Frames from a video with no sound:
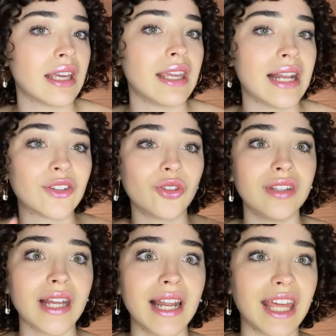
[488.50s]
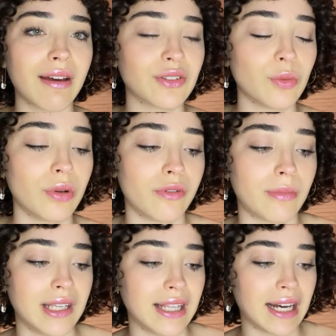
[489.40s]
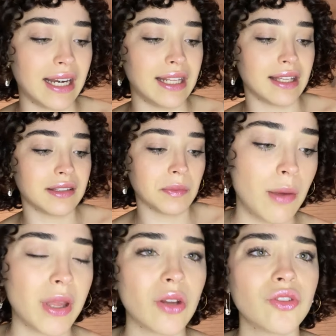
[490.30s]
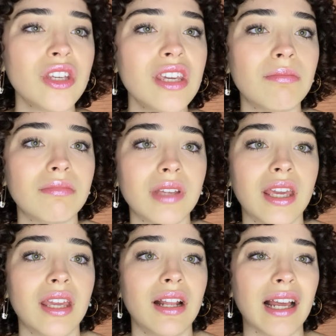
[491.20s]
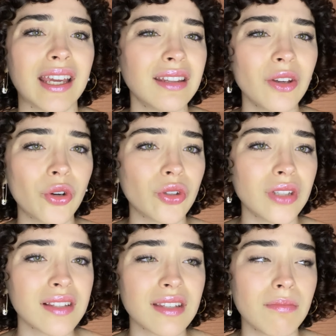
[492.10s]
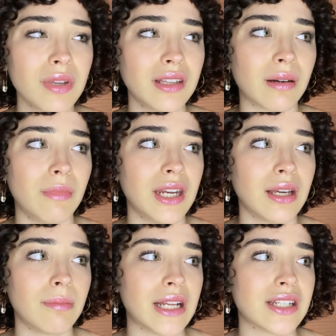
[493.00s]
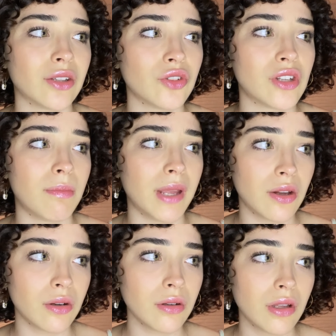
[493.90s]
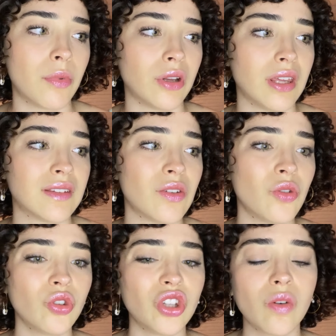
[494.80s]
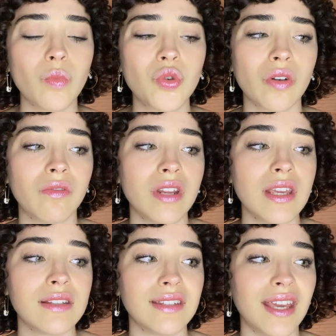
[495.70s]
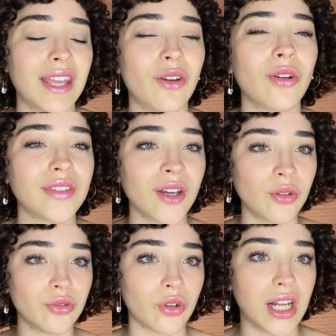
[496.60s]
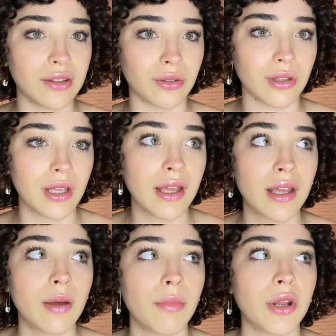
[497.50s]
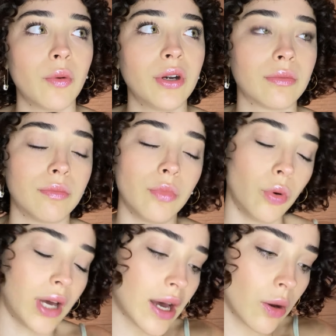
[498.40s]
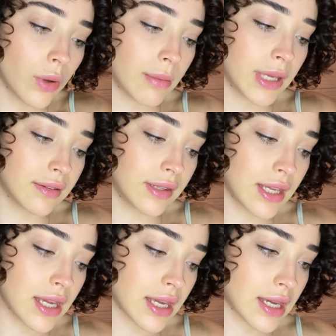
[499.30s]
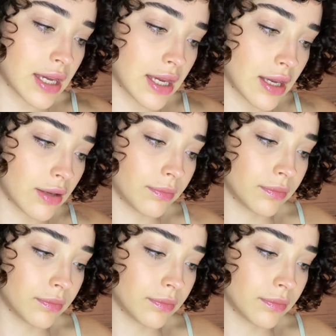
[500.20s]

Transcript: y las onditas les quedaban súper formaditas, re lindas. Pero sí, eh, la gente con onda siempre termina planchándose el pelo porque dicen, no, tengo mucho frizz y es que no lo estás controlando. Pero bueno, busca obviamente eh,